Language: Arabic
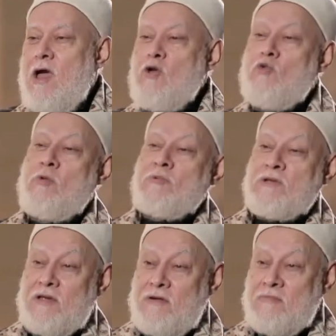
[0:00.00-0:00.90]
ايوب
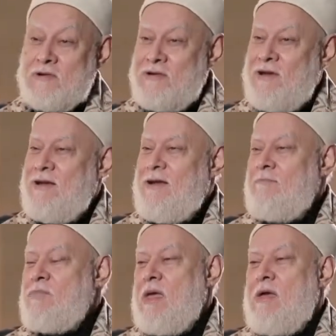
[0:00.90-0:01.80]
بن صابر
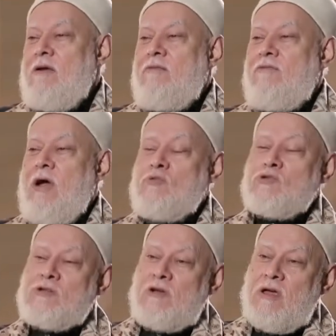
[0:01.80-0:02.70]

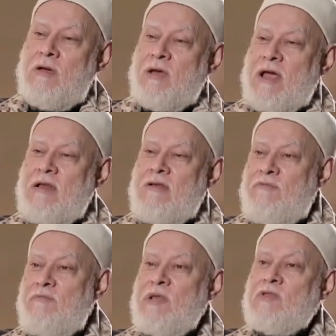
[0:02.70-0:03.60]
فابو السرايا
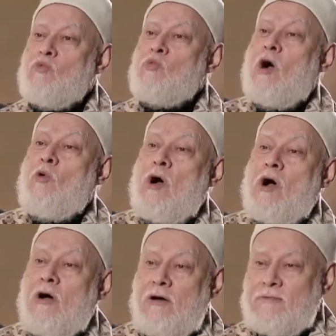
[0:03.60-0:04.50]
مخلف بنت
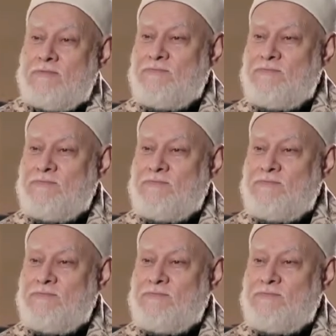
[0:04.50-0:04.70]
معوقه